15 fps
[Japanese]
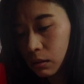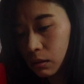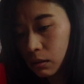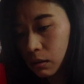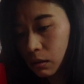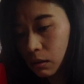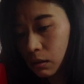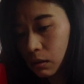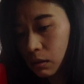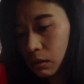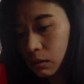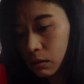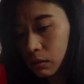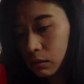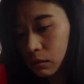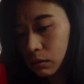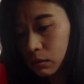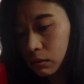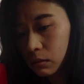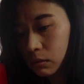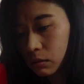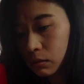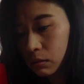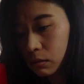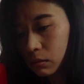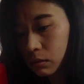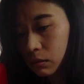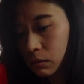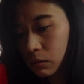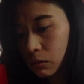だから、
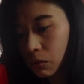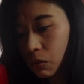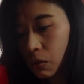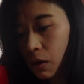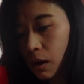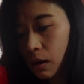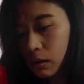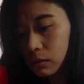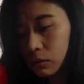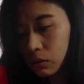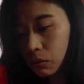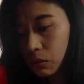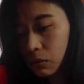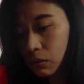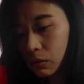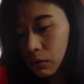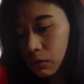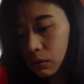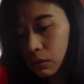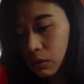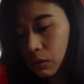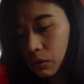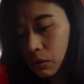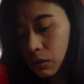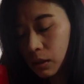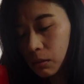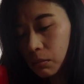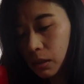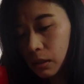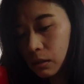ご飯と
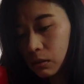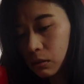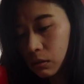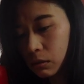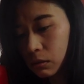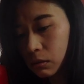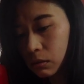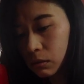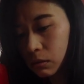トリミング